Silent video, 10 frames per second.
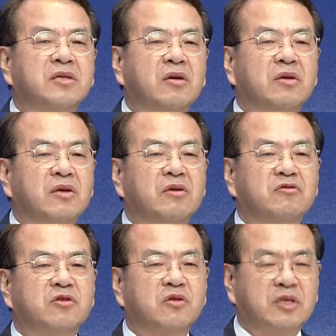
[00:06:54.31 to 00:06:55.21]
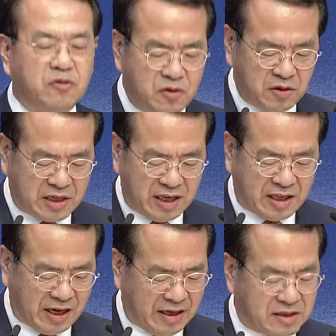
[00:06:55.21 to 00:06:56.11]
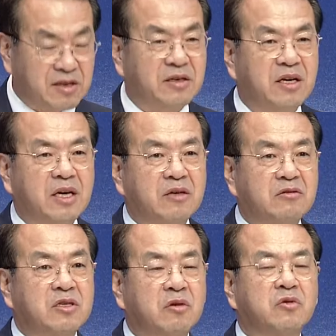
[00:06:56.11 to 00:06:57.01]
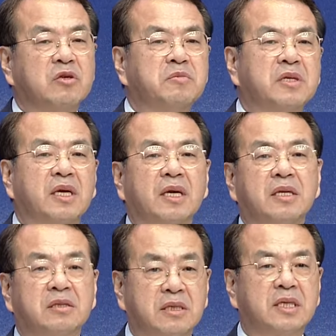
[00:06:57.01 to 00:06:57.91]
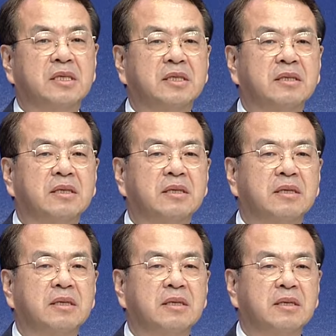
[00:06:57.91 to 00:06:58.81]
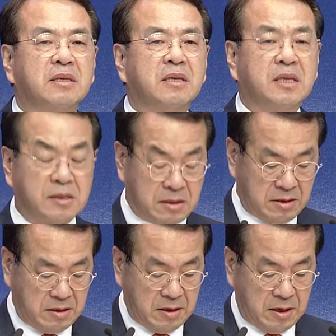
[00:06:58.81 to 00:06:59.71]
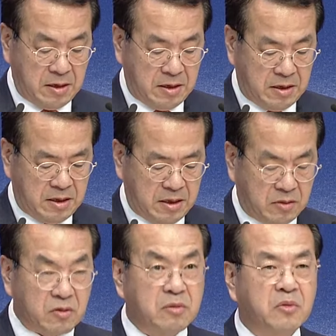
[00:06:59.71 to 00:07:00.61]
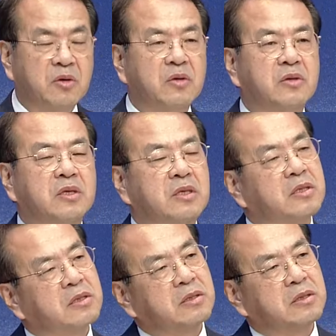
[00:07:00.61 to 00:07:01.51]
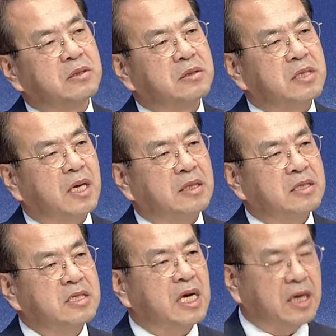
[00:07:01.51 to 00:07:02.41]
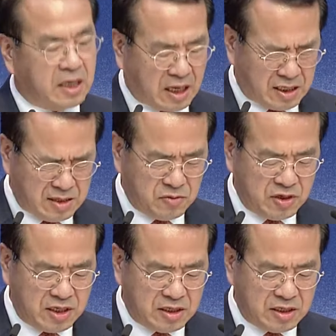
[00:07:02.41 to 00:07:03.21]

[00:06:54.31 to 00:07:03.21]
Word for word: 성경 구속사 운동센터에서 우리 성도님들에게 드리는, 그래서 또 뭐 그냥 쓰지 않겠다 하시는 분이